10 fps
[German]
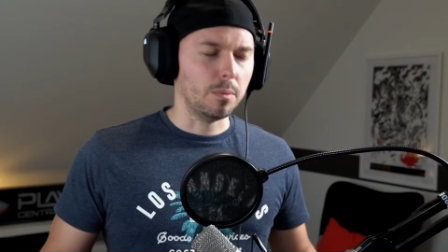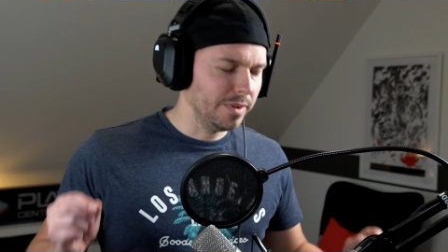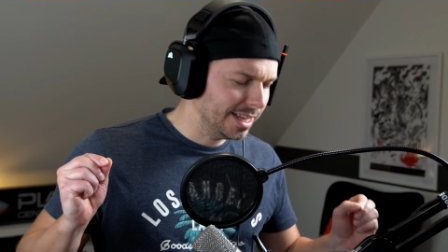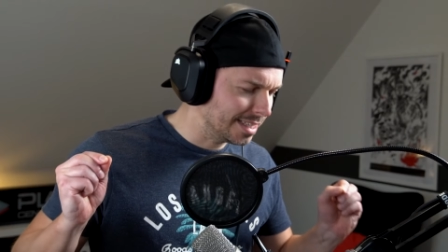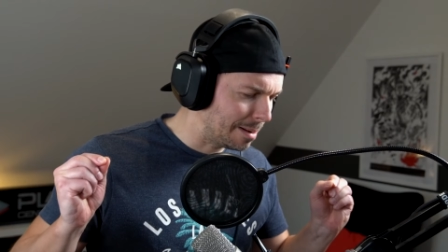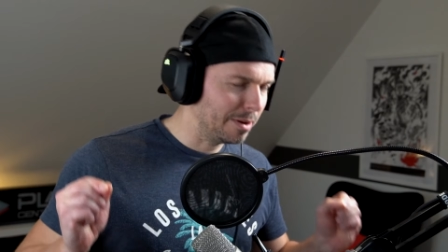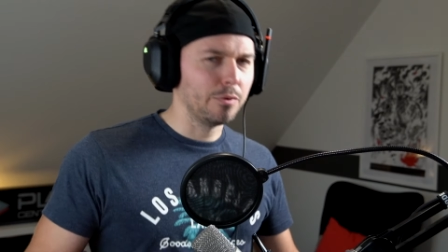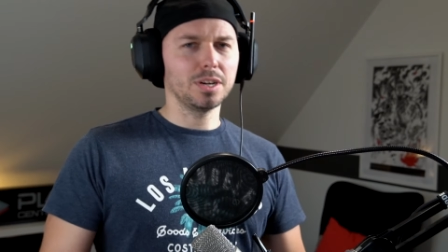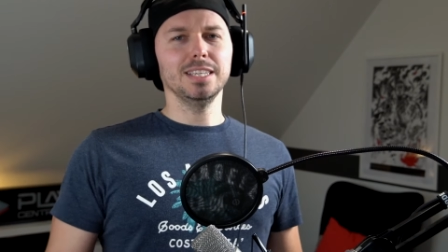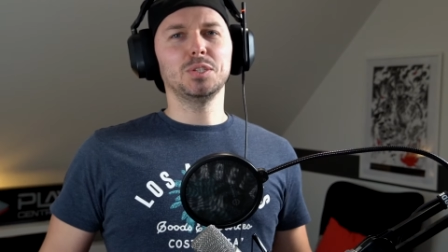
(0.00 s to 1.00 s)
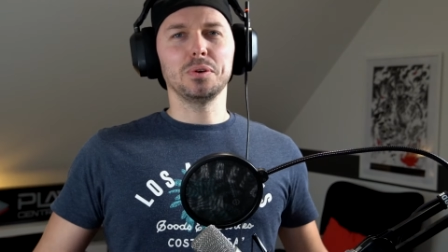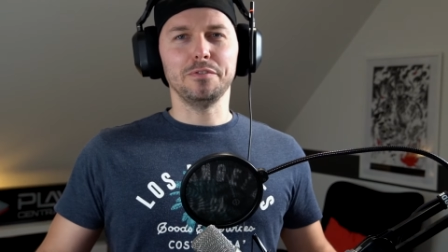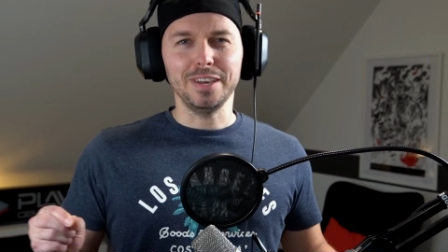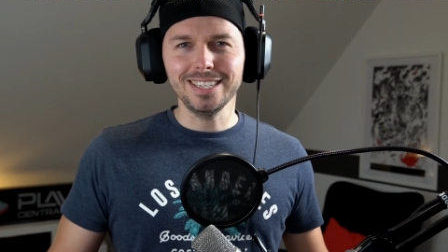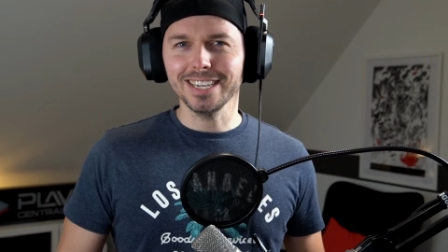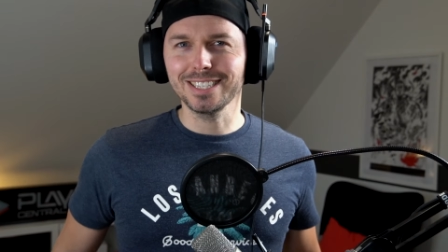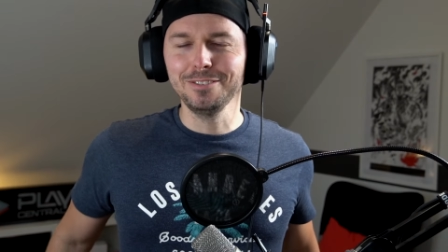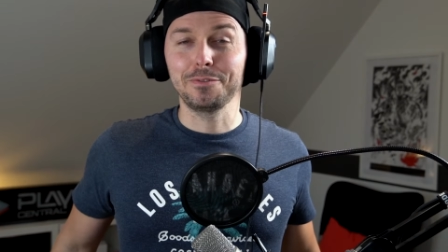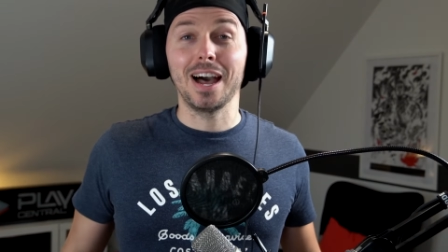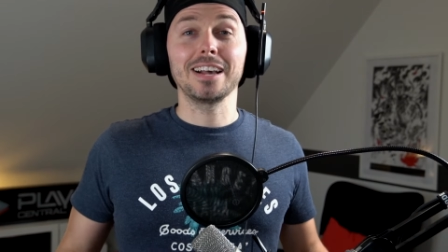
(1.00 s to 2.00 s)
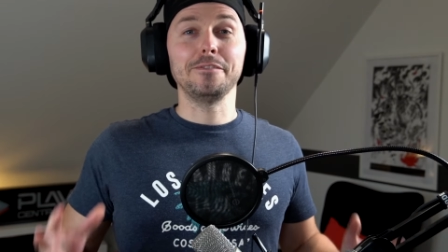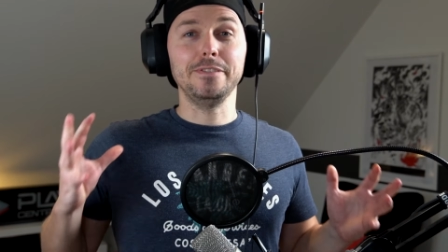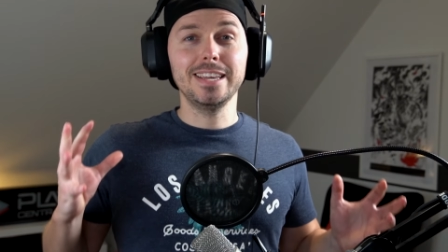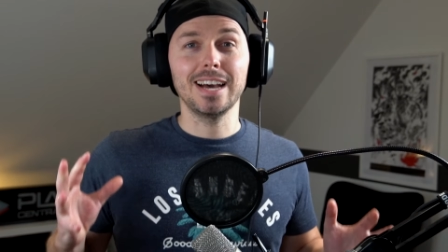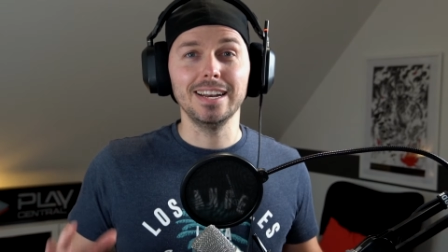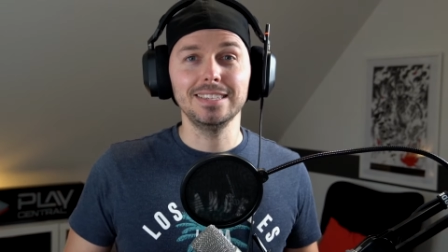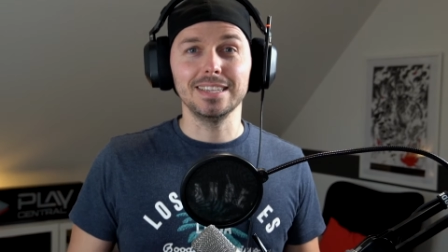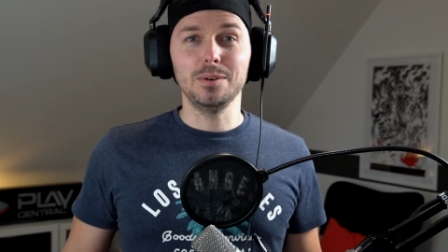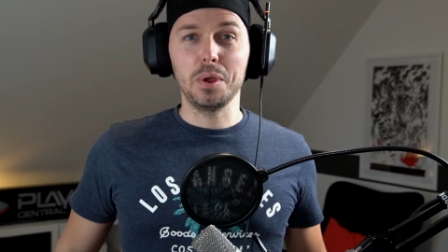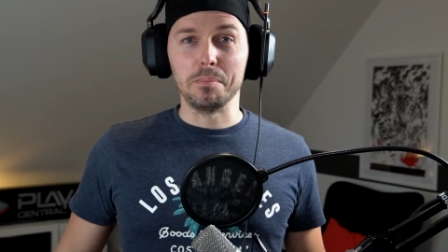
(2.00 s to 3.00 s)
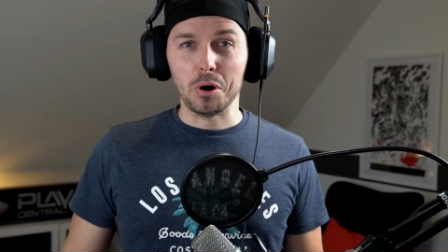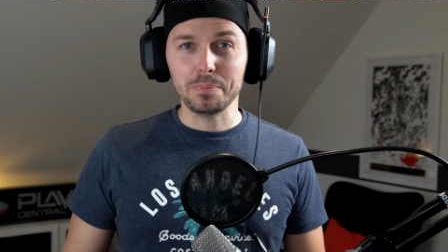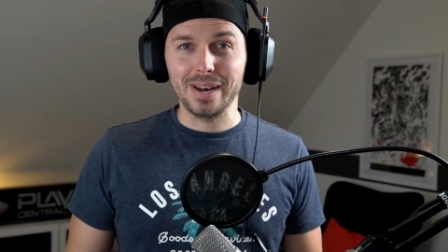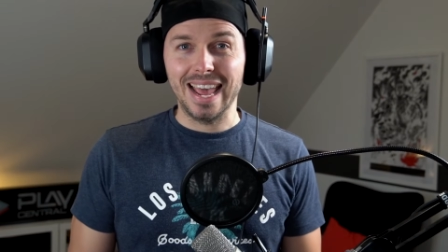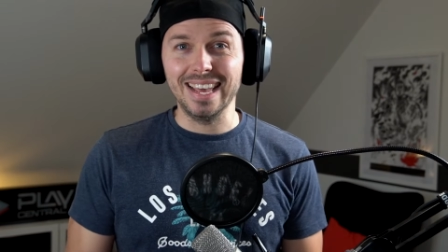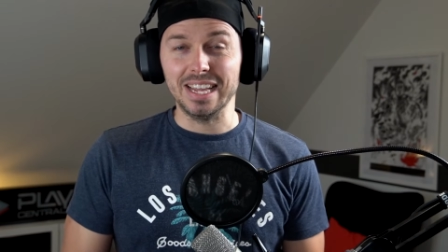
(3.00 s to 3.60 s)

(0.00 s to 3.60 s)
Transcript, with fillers: wir jetzt aber wirklich zur wichtigsten Frage, wie kann ich denn Remote Play